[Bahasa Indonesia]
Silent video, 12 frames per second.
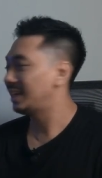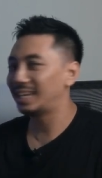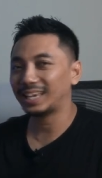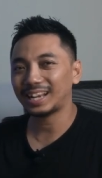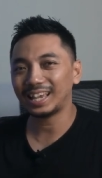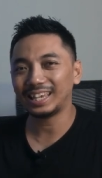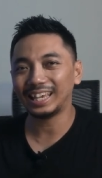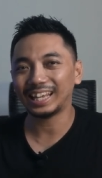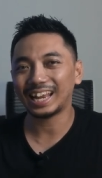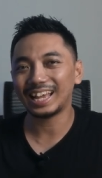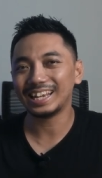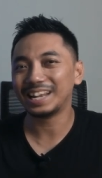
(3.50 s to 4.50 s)

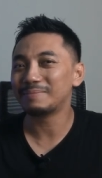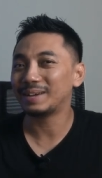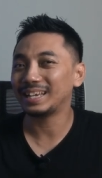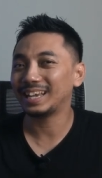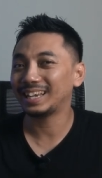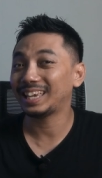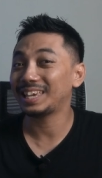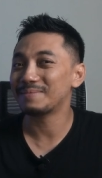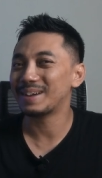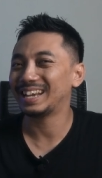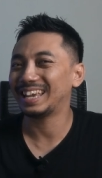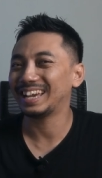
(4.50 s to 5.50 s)
Kira-kira dalemannya kayak
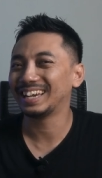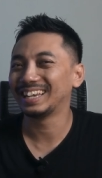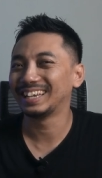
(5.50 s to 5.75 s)
gimana ya?